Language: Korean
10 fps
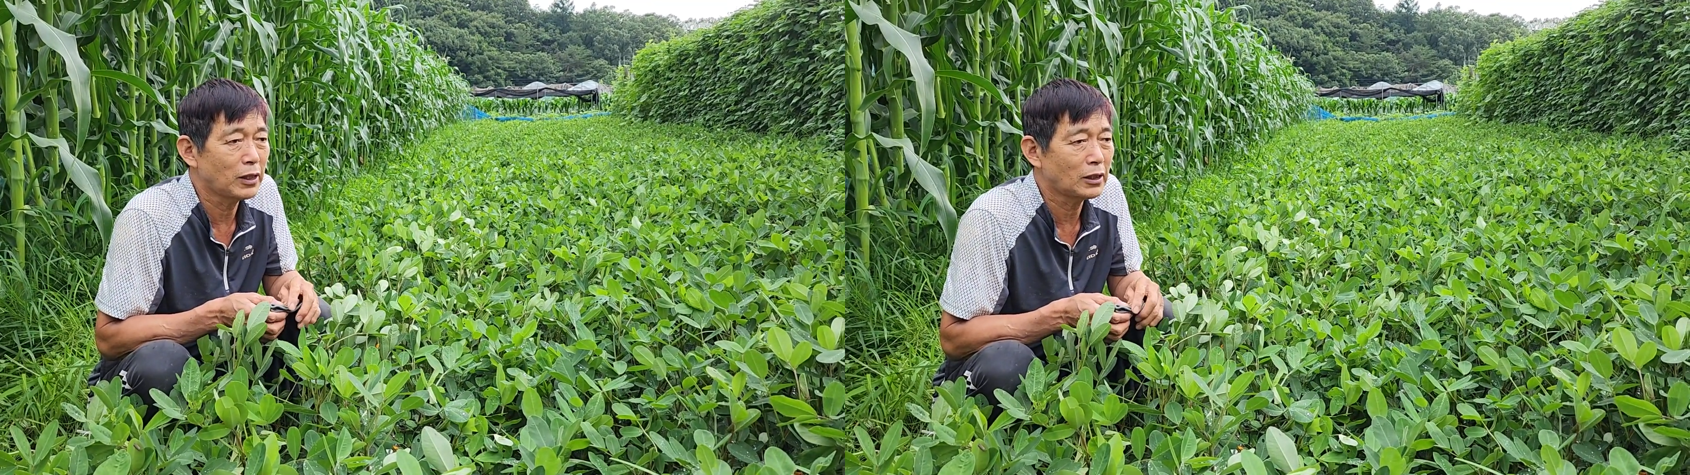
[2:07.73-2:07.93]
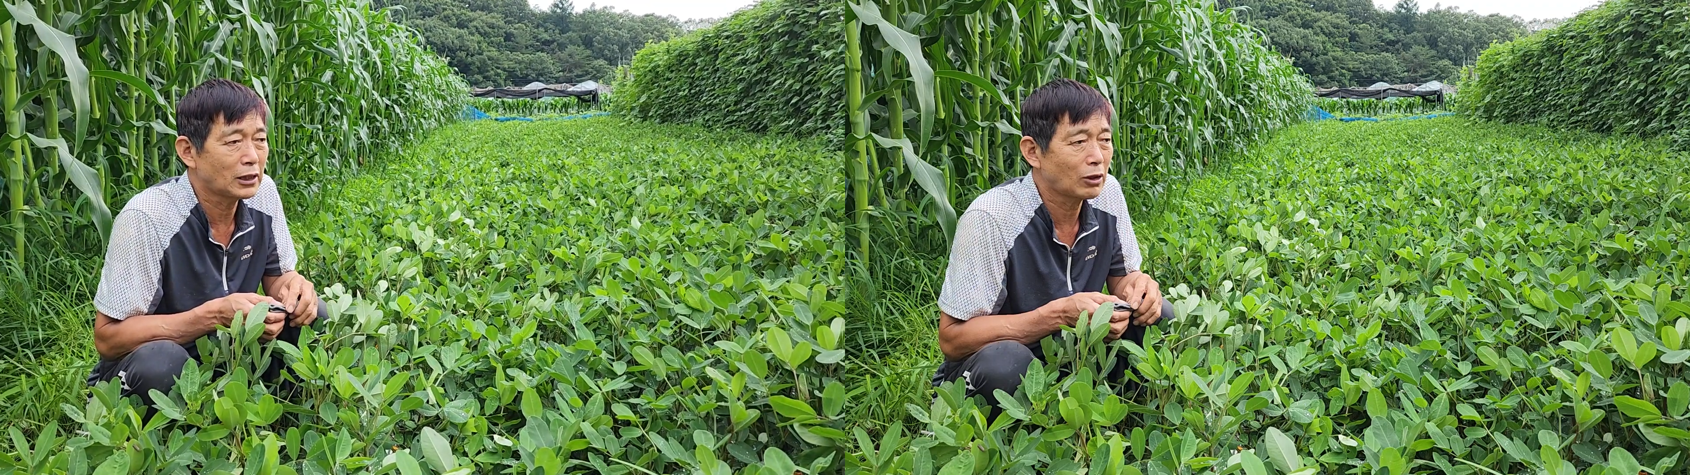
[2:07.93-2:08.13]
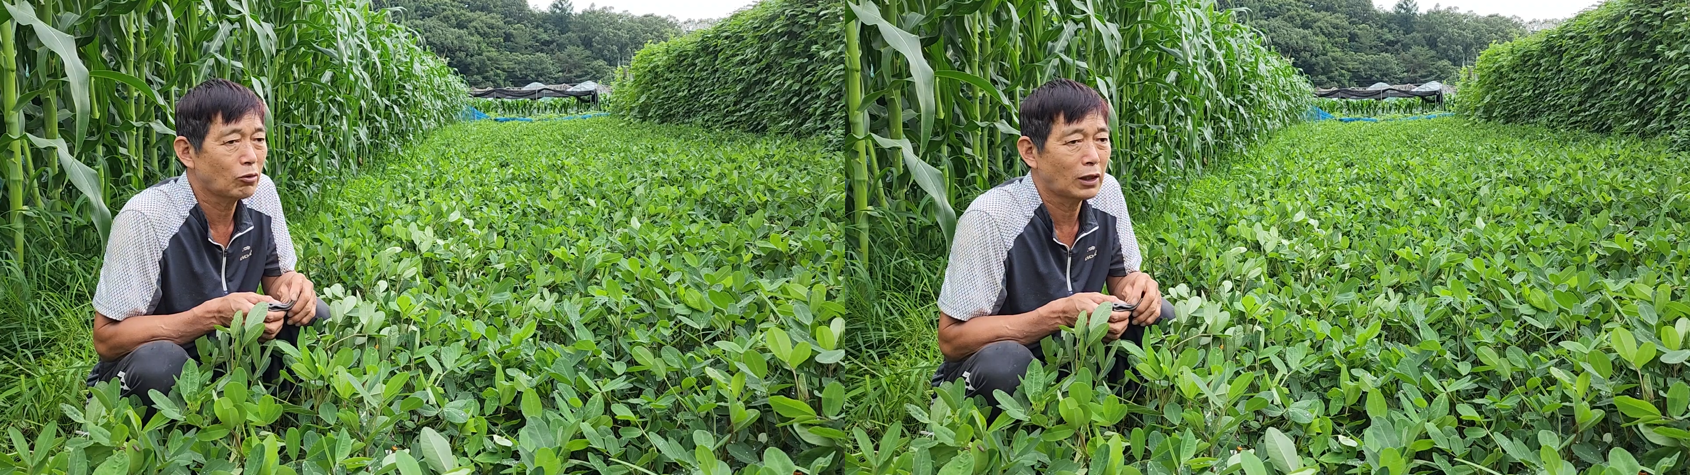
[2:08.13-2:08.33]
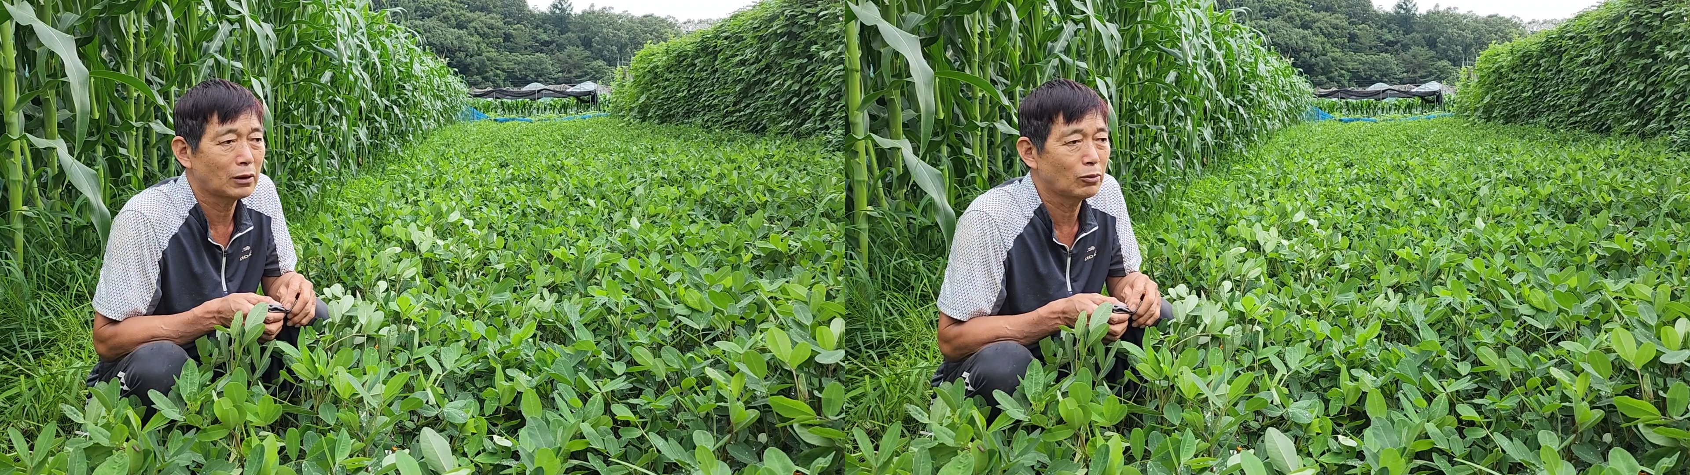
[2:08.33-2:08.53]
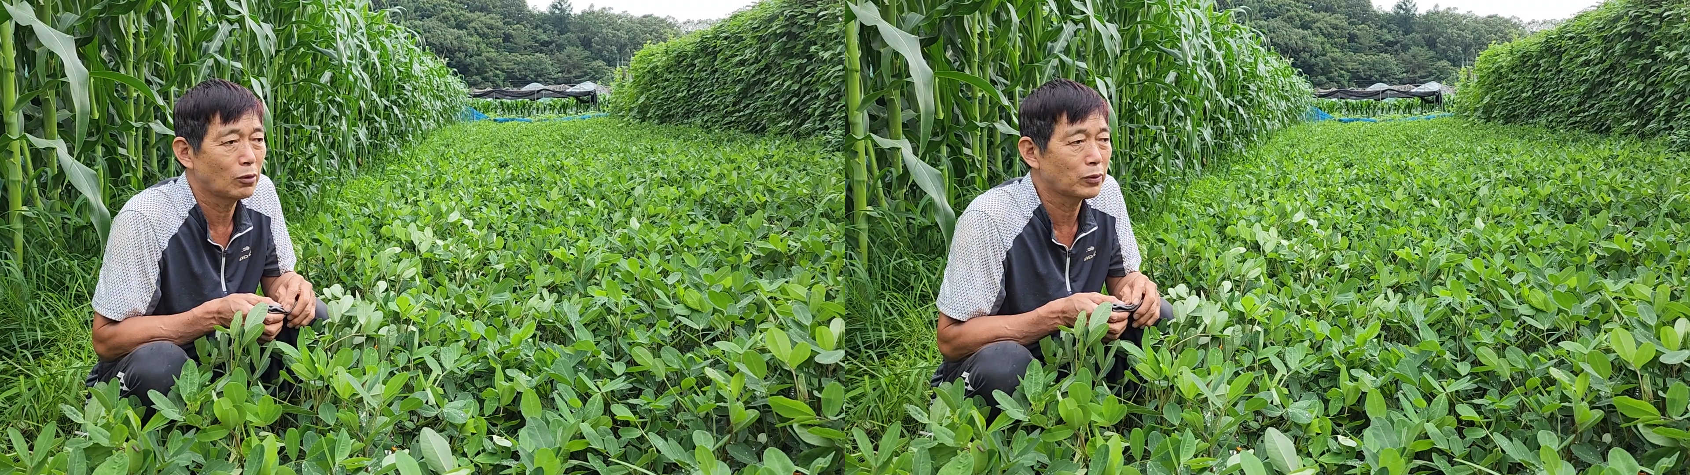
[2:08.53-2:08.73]
pH 산도가
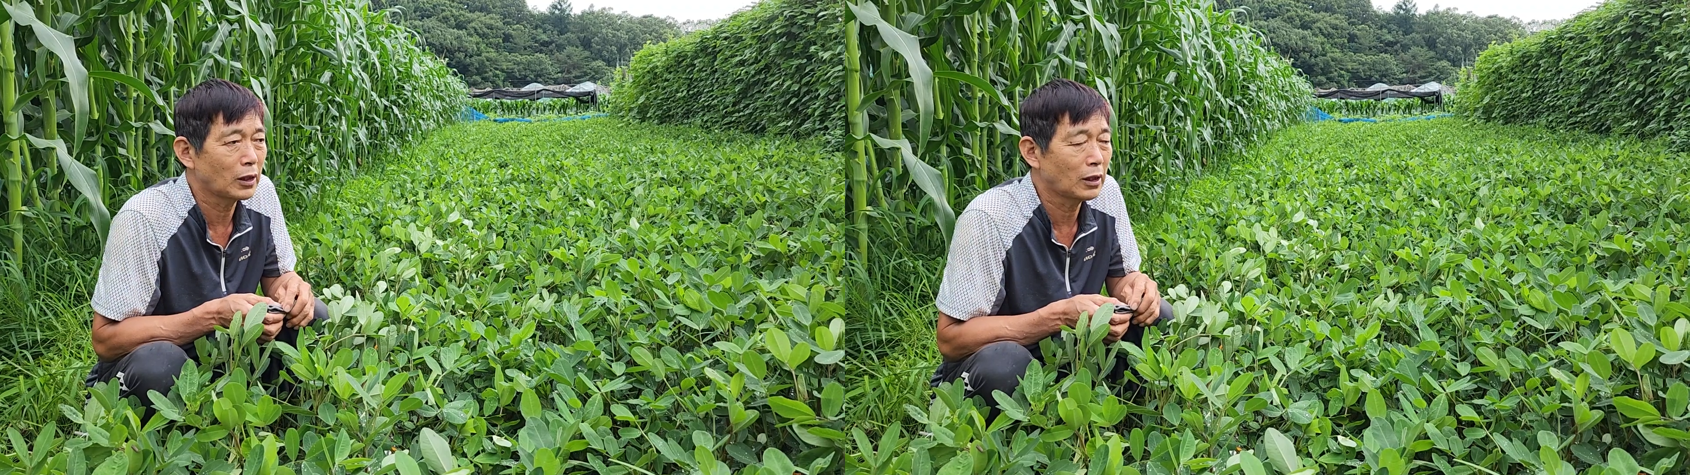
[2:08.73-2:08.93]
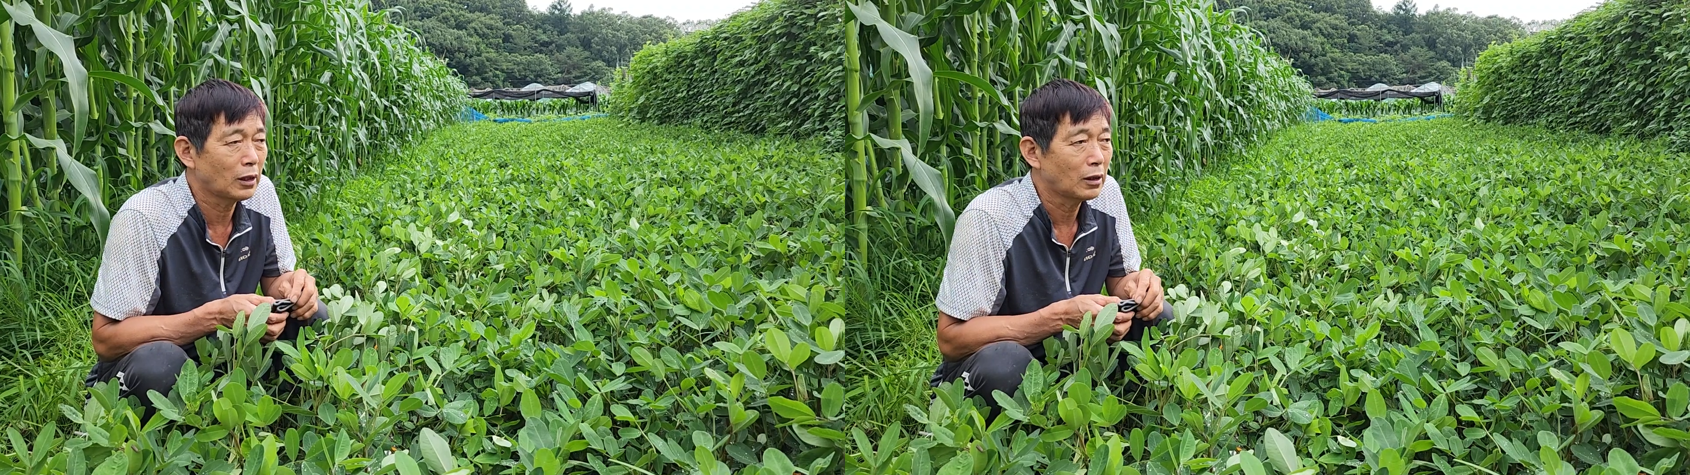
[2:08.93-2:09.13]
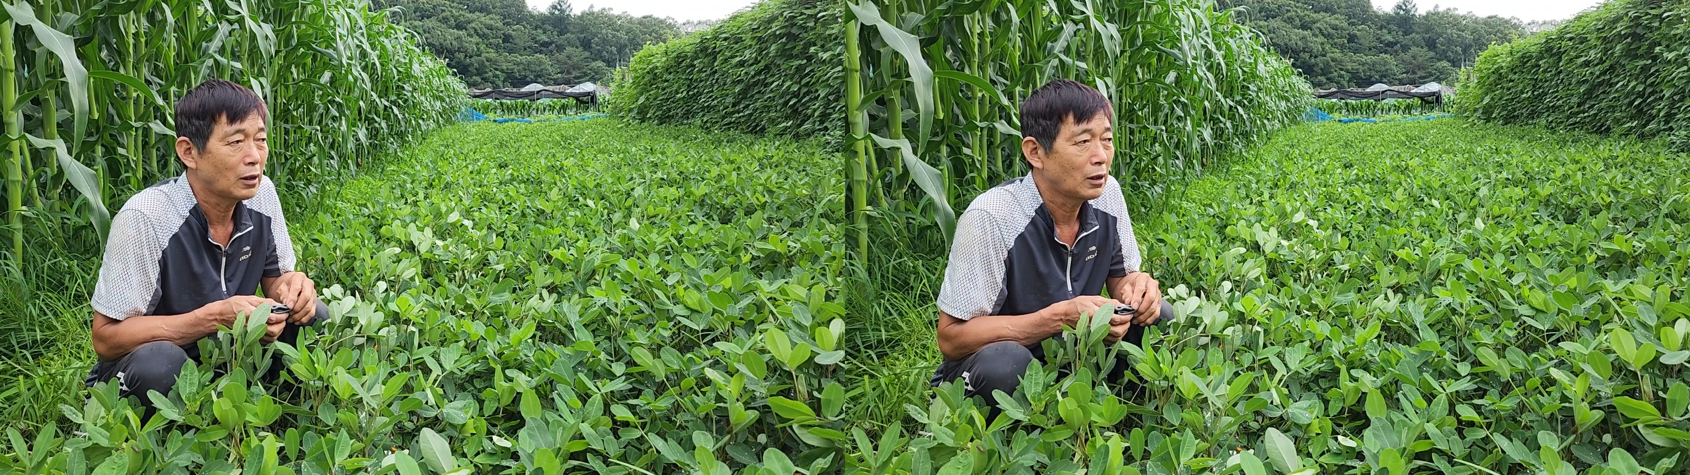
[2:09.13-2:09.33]
좀 높게